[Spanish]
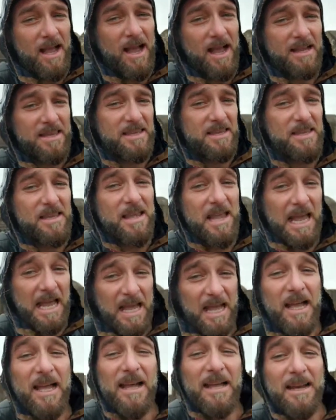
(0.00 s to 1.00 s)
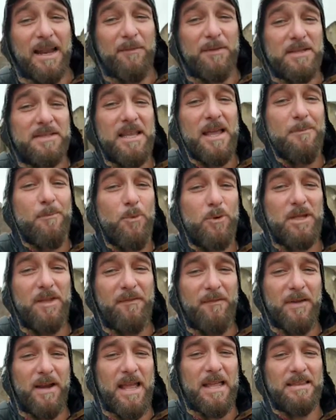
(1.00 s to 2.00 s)
aquí la vista es muy
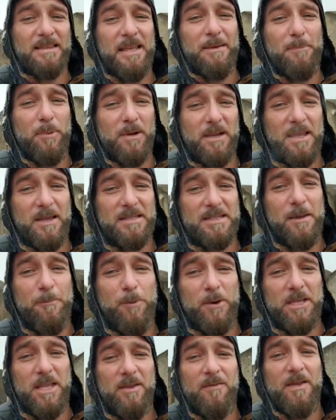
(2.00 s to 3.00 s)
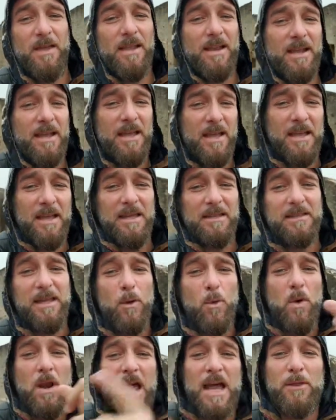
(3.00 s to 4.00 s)
diferente porque se puede ver de
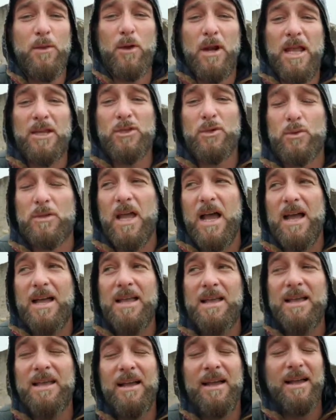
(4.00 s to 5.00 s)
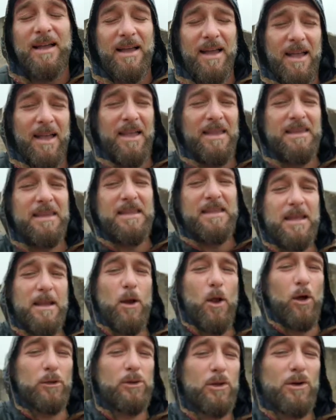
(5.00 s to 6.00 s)
un lado la ciudad y
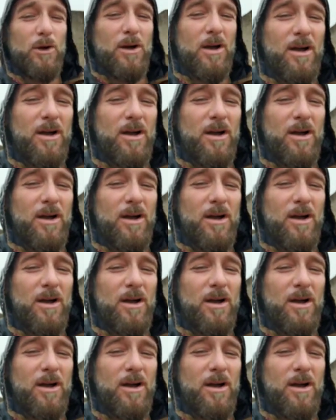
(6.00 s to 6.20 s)
del otro